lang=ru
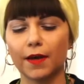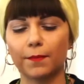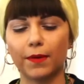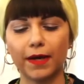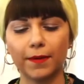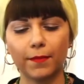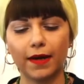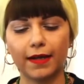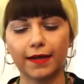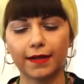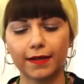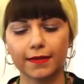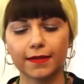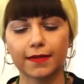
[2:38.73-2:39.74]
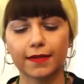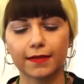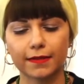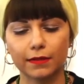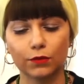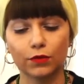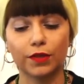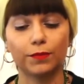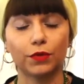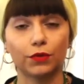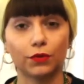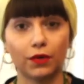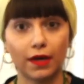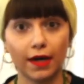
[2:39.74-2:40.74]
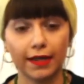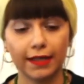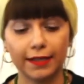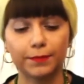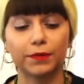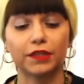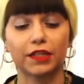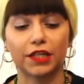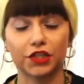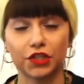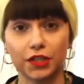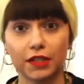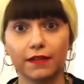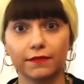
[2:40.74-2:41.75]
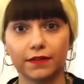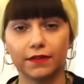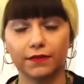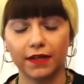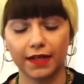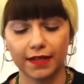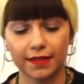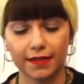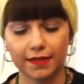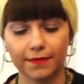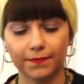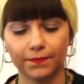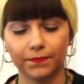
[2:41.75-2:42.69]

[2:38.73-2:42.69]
поймали ханские слуги петуха и потащили во дворец.